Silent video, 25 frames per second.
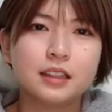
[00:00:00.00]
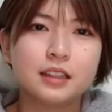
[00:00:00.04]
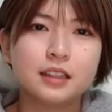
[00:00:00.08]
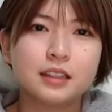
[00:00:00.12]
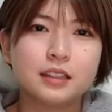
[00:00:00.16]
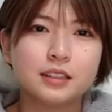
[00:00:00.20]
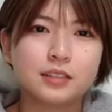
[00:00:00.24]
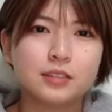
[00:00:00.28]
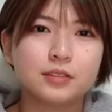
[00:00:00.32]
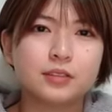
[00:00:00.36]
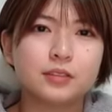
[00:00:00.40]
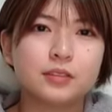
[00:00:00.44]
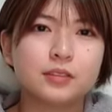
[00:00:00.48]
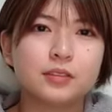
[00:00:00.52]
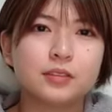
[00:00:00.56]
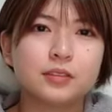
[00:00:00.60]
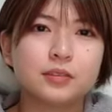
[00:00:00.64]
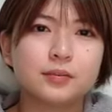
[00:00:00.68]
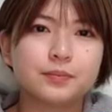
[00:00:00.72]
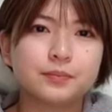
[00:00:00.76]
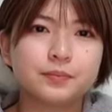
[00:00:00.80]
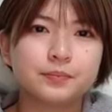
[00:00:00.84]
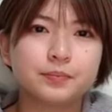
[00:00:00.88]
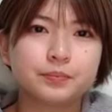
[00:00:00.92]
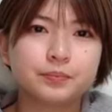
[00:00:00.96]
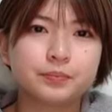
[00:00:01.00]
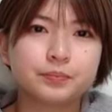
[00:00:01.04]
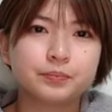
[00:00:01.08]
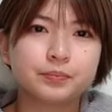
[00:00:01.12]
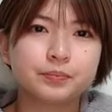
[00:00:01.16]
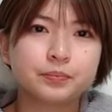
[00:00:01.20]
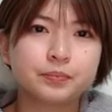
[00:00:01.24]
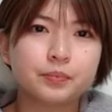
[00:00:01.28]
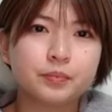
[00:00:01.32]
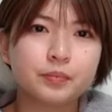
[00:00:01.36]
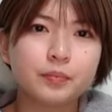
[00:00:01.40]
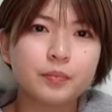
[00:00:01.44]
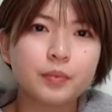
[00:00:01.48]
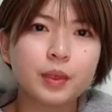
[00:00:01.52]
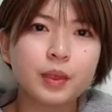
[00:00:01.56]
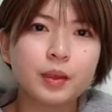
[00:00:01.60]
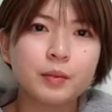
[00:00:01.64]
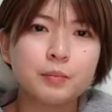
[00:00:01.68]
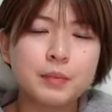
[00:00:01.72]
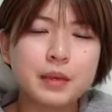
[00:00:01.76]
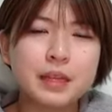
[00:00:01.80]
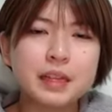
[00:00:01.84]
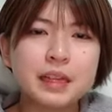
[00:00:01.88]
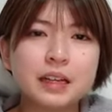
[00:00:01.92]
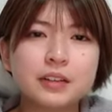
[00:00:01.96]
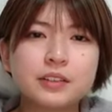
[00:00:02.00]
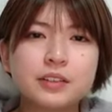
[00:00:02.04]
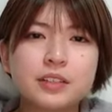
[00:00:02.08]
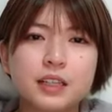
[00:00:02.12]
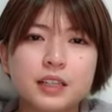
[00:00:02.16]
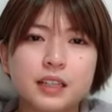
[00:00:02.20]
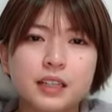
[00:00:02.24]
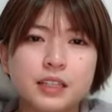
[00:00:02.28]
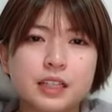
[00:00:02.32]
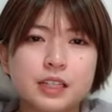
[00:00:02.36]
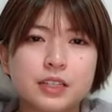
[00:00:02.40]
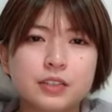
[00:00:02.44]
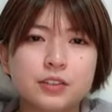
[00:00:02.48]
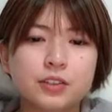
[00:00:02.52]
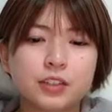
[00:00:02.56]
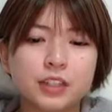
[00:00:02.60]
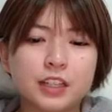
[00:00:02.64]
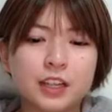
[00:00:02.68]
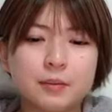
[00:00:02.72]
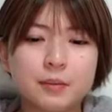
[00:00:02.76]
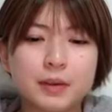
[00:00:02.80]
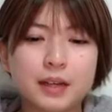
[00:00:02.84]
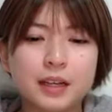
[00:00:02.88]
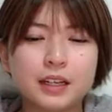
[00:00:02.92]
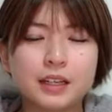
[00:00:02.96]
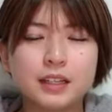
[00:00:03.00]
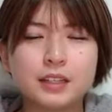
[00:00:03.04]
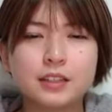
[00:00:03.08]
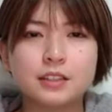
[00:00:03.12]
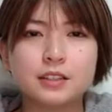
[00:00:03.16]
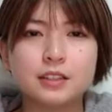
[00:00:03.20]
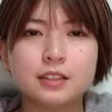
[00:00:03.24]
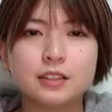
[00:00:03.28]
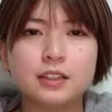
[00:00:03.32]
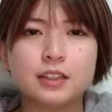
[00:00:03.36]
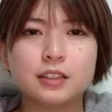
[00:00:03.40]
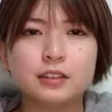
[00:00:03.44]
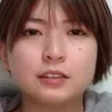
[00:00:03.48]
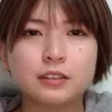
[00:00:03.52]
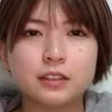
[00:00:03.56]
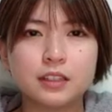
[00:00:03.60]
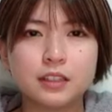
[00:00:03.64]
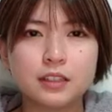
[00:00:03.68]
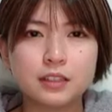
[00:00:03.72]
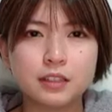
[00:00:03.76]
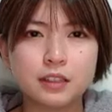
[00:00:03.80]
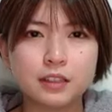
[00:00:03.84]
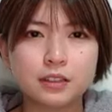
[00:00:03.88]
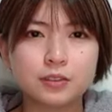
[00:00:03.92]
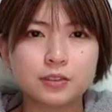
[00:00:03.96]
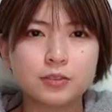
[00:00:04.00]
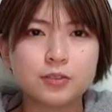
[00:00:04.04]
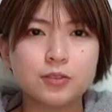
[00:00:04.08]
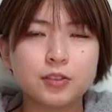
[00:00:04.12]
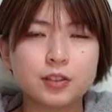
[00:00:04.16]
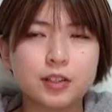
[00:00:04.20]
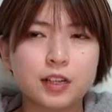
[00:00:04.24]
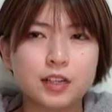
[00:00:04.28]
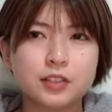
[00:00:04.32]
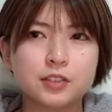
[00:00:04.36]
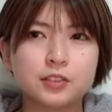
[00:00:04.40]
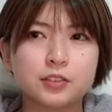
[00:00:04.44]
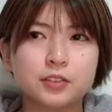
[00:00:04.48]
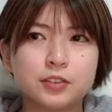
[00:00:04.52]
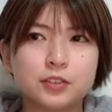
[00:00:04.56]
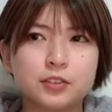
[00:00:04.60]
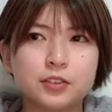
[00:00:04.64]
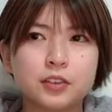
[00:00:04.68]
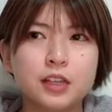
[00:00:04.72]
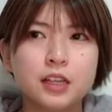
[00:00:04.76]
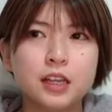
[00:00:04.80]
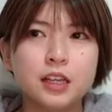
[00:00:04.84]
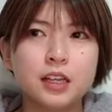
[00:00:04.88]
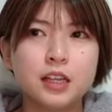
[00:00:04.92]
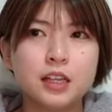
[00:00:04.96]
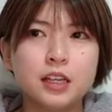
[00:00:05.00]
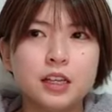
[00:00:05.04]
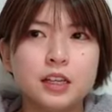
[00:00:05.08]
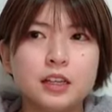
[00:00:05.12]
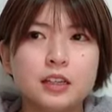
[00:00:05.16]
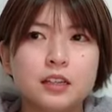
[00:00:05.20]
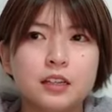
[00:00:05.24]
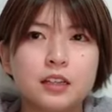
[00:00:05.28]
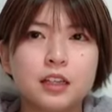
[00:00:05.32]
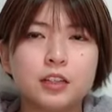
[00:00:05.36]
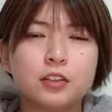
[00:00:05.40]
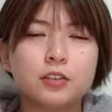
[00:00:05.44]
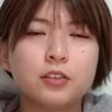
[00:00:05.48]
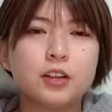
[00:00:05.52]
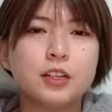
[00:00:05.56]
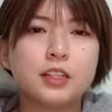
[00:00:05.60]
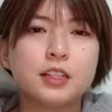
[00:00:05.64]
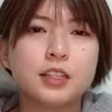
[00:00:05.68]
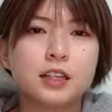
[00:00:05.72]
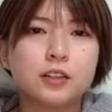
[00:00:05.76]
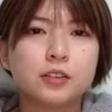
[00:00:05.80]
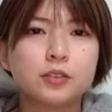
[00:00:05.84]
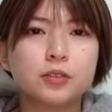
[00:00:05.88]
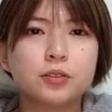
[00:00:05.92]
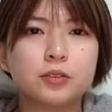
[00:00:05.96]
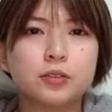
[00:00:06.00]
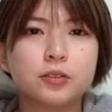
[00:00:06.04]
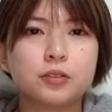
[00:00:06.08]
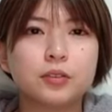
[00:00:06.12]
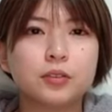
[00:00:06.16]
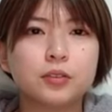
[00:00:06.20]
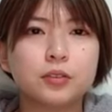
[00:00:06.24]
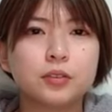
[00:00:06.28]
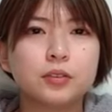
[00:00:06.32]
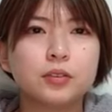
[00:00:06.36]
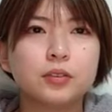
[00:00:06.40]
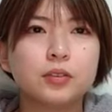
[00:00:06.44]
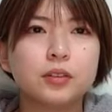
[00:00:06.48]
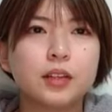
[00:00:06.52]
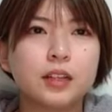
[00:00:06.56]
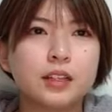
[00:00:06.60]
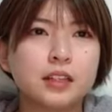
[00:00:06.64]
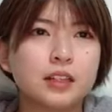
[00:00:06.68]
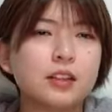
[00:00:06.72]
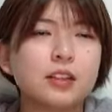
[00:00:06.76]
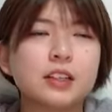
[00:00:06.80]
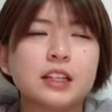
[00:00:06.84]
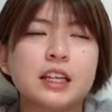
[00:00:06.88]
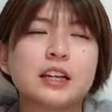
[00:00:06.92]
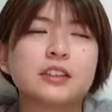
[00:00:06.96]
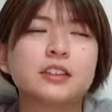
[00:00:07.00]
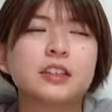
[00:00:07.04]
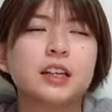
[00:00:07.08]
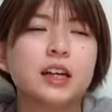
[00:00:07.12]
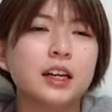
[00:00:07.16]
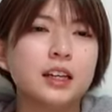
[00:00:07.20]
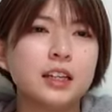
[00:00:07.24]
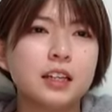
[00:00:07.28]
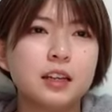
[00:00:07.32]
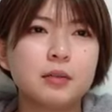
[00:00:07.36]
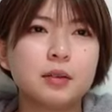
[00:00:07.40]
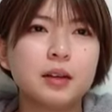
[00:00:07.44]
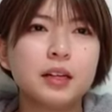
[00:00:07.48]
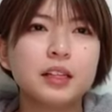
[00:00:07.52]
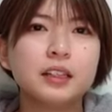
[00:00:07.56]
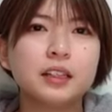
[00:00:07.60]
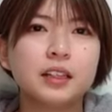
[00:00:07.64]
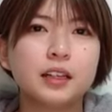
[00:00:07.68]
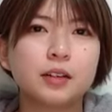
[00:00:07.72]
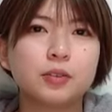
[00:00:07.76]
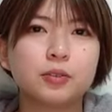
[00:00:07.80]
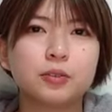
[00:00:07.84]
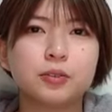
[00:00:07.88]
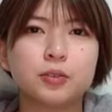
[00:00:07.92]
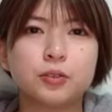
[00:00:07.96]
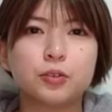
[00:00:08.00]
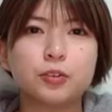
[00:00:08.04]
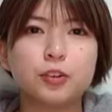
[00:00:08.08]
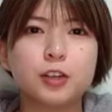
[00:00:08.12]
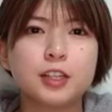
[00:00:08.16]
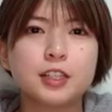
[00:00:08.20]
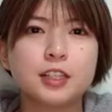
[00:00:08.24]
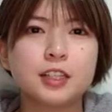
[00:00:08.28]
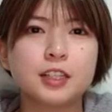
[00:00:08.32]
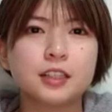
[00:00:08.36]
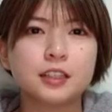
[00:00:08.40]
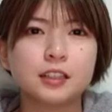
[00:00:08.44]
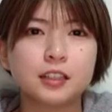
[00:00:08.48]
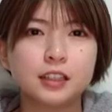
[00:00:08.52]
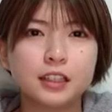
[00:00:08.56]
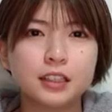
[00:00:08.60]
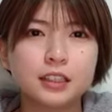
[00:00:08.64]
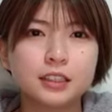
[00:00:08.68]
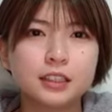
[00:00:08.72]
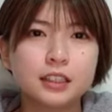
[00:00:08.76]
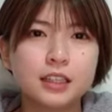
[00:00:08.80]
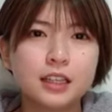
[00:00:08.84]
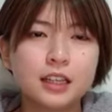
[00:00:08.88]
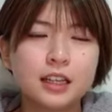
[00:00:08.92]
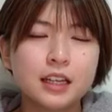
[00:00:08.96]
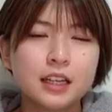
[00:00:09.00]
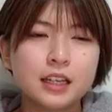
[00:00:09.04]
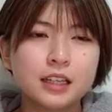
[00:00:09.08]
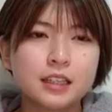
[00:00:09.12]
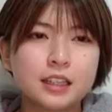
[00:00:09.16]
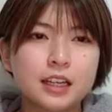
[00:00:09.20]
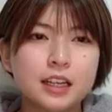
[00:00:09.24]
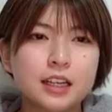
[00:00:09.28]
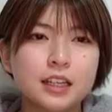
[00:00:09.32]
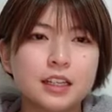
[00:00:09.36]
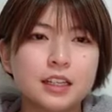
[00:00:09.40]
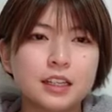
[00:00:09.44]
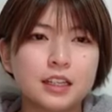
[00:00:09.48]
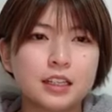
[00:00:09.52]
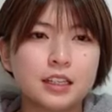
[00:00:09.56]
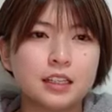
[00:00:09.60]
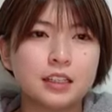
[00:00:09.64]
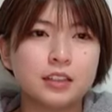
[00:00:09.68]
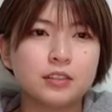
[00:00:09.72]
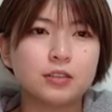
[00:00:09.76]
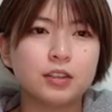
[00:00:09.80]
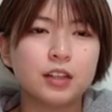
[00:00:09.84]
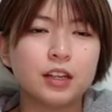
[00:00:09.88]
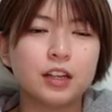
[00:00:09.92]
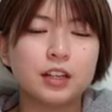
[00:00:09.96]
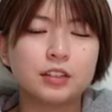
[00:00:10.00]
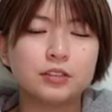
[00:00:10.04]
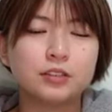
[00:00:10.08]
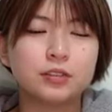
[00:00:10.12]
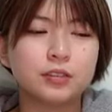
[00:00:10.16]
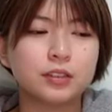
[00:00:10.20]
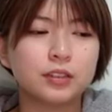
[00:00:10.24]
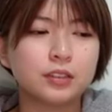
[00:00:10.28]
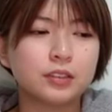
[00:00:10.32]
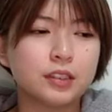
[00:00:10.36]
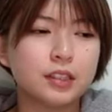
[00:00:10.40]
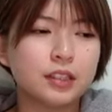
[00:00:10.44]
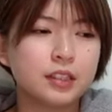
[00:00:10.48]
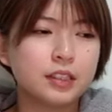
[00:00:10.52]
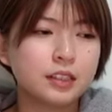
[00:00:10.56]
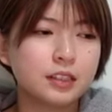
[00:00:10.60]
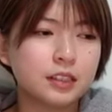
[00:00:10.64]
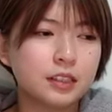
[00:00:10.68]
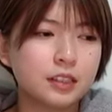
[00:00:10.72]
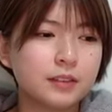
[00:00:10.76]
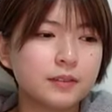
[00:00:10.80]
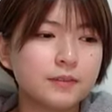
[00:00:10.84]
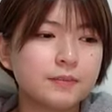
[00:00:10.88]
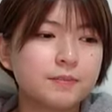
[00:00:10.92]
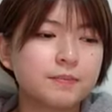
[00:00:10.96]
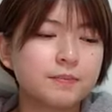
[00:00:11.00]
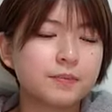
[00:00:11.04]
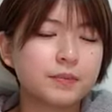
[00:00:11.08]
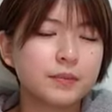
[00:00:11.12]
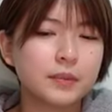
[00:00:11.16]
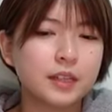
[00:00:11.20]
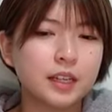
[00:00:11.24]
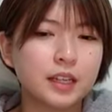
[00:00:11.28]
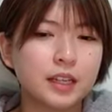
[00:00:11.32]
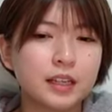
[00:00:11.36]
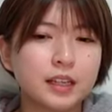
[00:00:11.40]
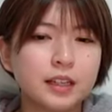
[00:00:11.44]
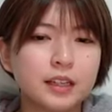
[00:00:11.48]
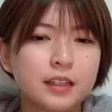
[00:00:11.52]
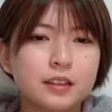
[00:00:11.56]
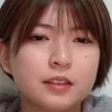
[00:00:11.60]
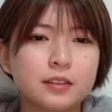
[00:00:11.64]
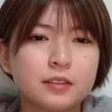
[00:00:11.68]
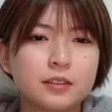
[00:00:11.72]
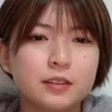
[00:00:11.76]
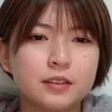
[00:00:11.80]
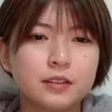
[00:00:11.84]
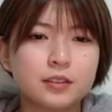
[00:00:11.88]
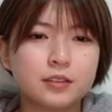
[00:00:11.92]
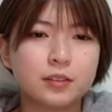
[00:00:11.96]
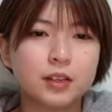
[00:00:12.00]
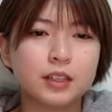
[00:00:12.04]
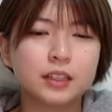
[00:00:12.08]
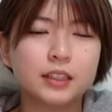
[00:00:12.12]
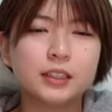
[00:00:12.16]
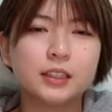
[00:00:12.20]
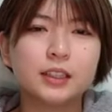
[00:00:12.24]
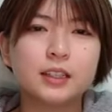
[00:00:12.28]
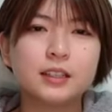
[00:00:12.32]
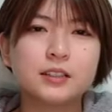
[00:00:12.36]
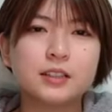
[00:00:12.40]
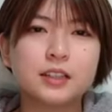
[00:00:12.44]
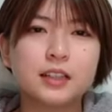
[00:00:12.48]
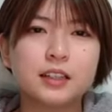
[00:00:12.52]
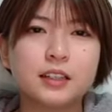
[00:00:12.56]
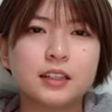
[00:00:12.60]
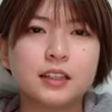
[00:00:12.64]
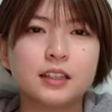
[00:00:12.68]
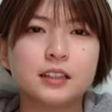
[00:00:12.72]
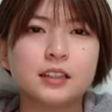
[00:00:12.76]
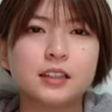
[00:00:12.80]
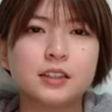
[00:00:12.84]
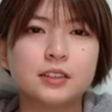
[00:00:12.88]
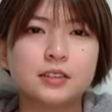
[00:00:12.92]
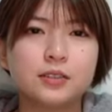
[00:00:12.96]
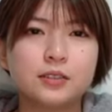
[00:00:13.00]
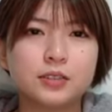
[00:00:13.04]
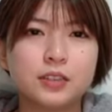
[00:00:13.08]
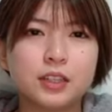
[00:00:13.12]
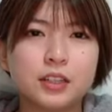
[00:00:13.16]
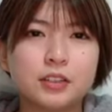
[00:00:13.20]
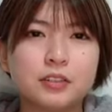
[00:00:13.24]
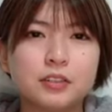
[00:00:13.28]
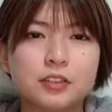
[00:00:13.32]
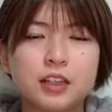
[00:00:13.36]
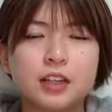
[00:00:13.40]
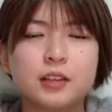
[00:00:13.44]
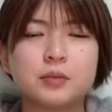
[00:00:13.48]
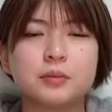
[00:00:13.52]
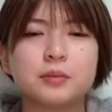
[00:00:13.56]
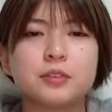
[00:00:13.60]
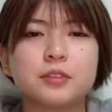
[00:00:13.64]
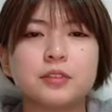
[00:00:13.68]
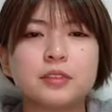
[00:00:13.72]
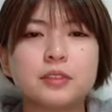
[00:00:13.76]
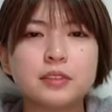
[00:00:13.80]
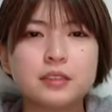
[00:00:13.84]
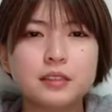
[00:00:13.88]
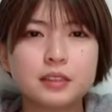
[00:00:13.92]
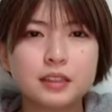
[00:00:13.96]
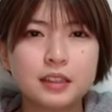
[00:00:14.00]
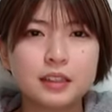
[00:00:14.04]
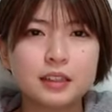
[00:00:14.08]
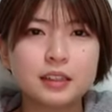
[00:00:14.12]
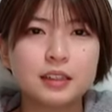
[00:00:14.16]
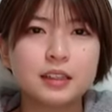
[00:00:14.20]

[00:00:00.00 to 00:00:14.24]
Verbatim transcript: でそうみんな癖が強い名前がついてるんですけど今回そのねノエさんこと逆だ山んだことノエさんがカイリーと連絡取ってくれててでそうあだ名つけてあげるよニックネームっつって